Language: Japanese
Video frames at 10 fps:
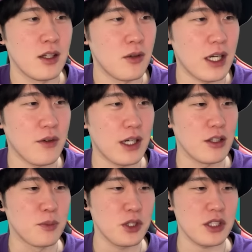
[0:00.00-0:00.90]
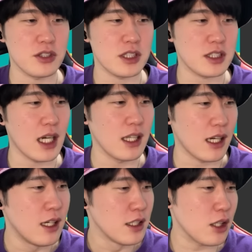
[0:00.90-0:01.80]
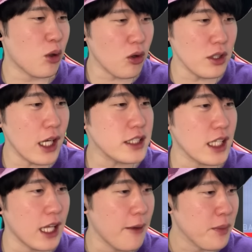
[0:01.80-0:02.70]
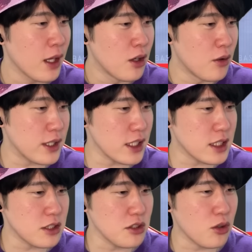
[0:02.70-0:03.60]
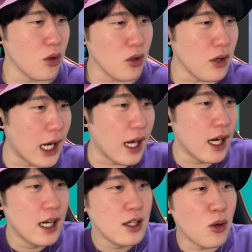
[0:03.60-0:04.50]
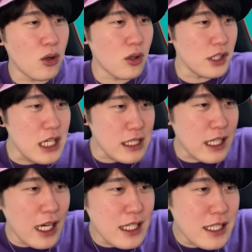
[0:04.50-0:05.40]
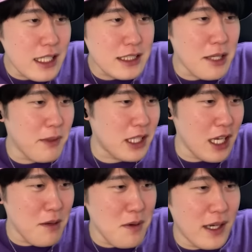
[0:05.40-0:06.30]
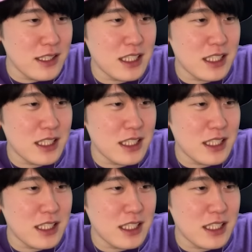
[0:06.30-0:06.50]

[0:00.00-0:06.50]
我々の武器として使わないわ。で、ここ大事やな。私たち、ここは、ここに、タイテレ先輩テレビマン